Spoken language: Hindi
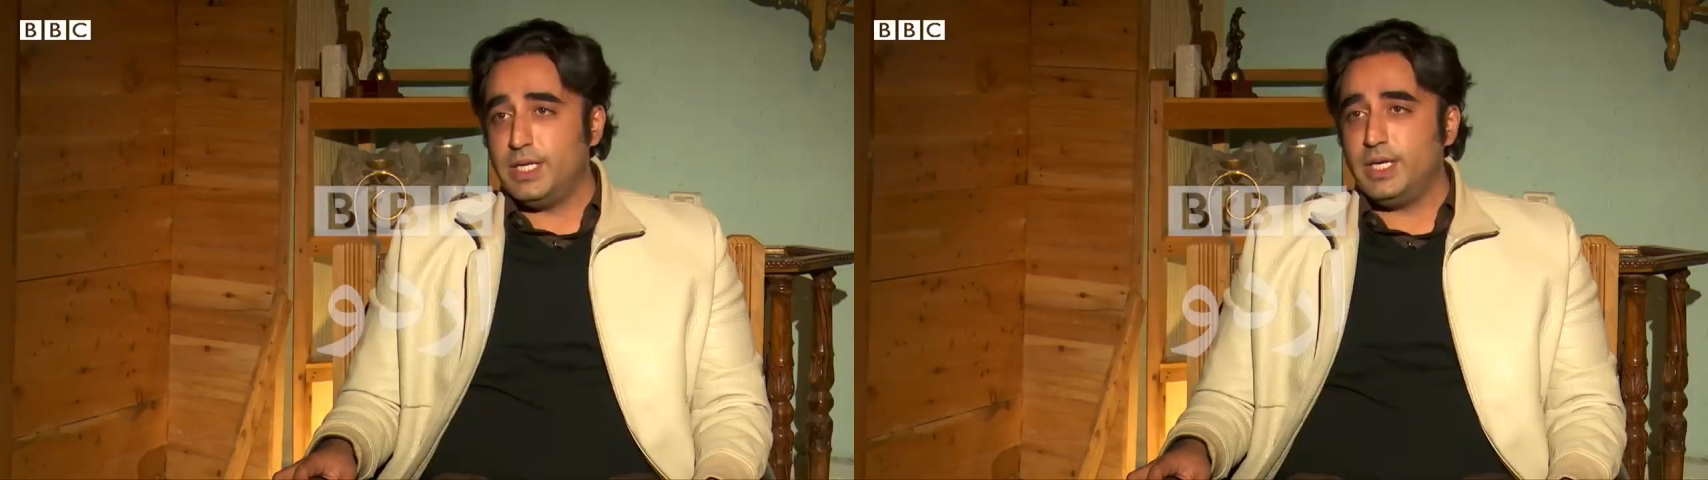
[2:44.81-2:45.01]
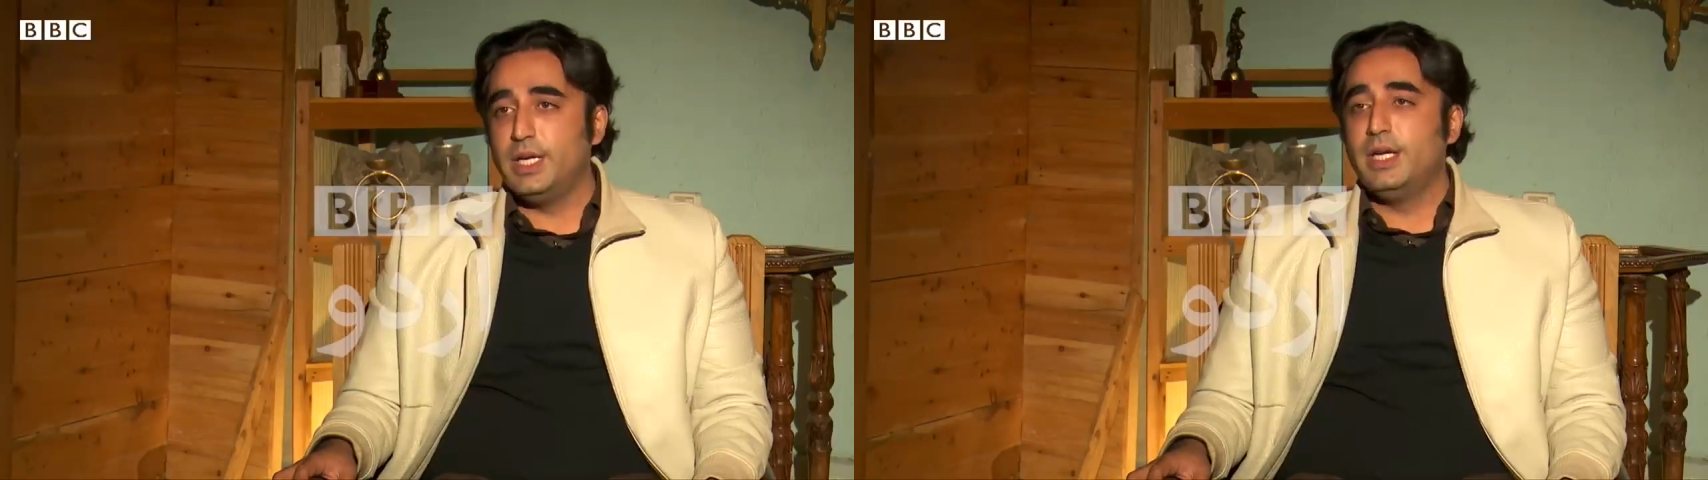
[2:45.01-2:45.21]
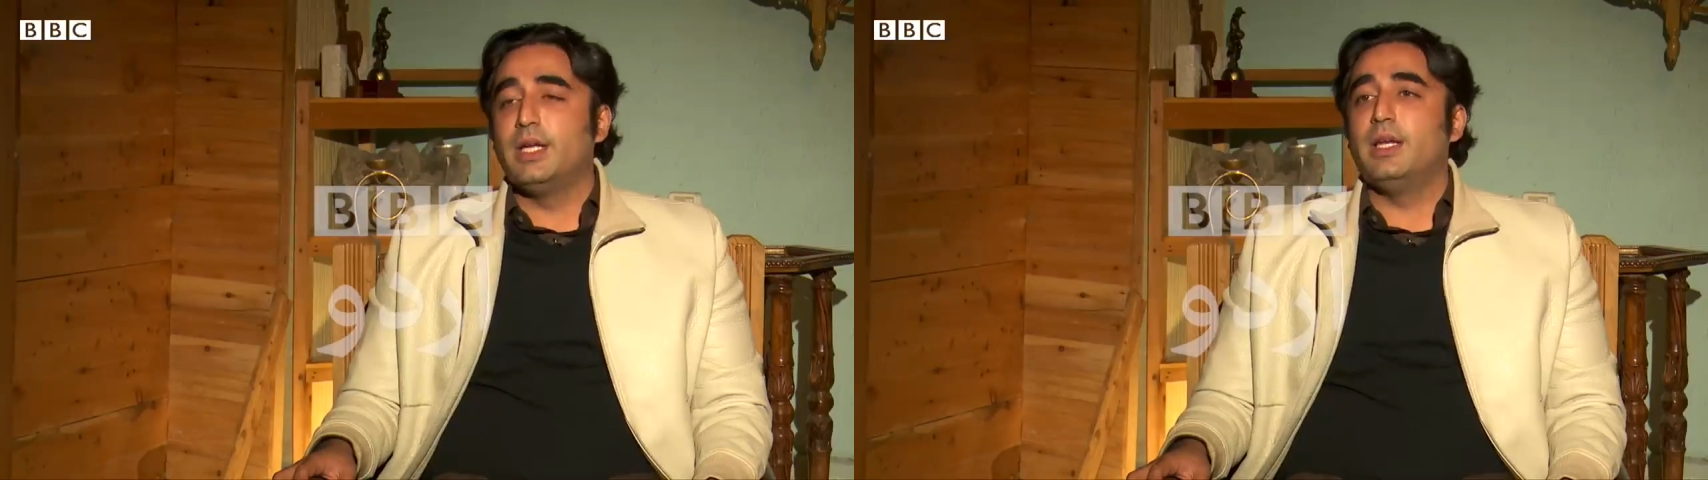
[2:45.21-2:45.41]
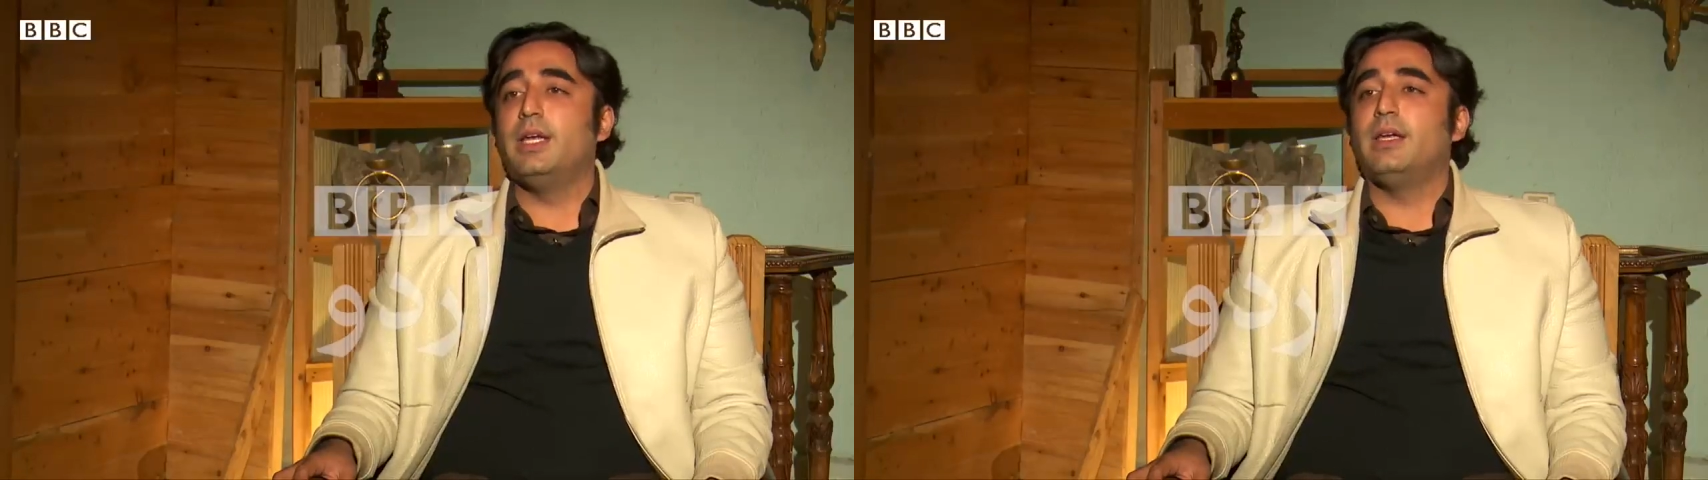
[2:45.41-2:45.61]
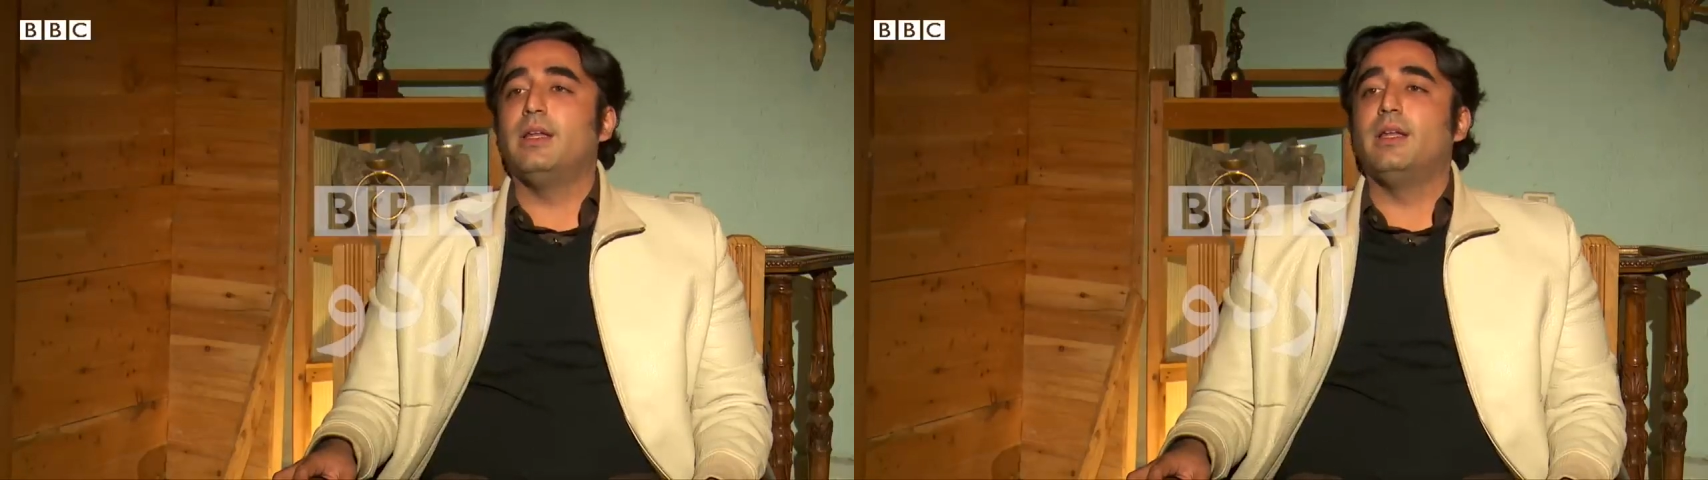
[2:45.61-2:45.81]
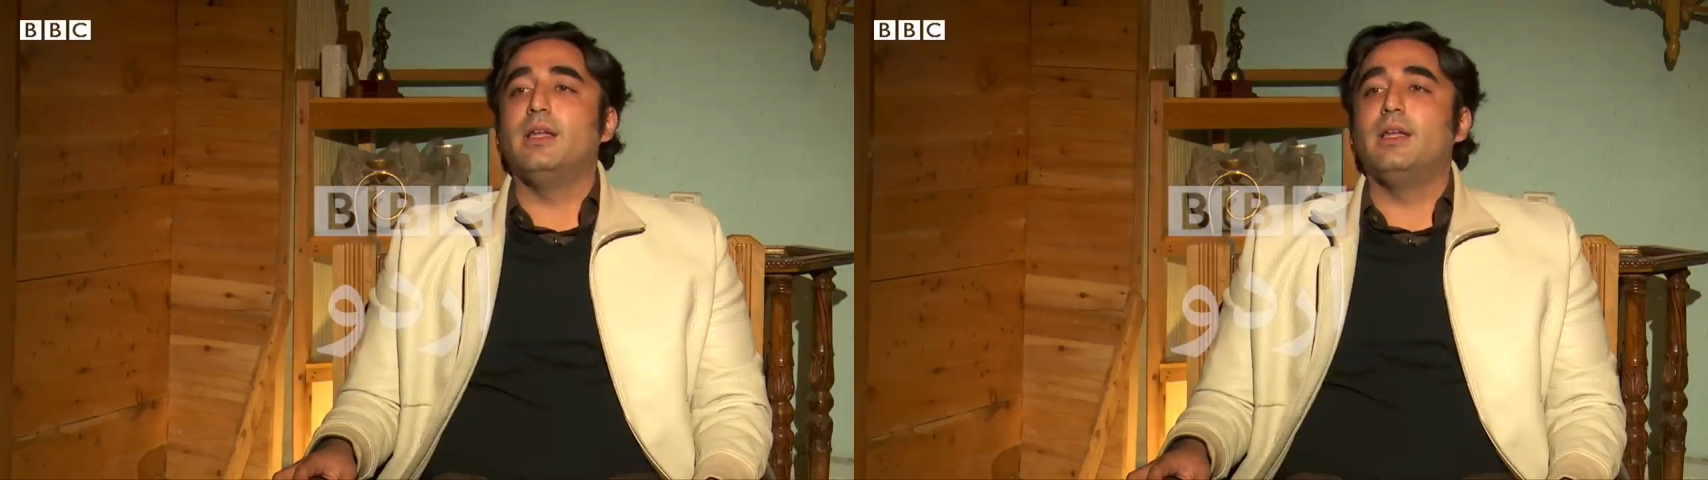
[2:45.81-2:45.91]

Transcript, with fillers: करे ये पीटीआई धमका